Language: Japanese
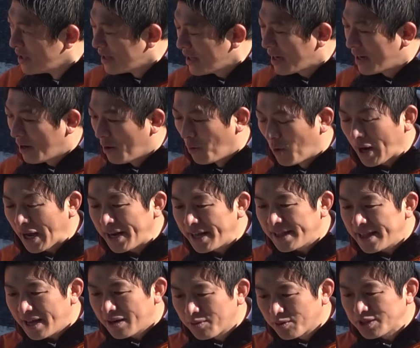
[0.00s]
だからお金
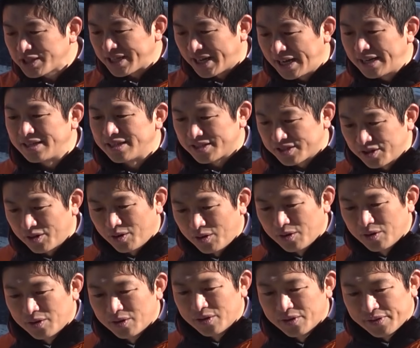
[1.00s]
でやることじゃないんですよ、
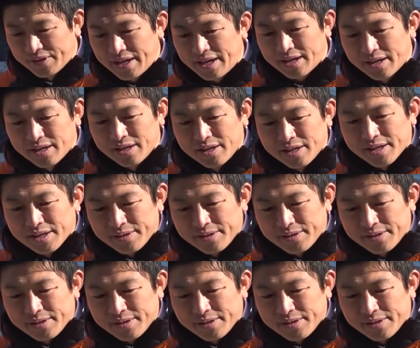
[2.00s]
ね、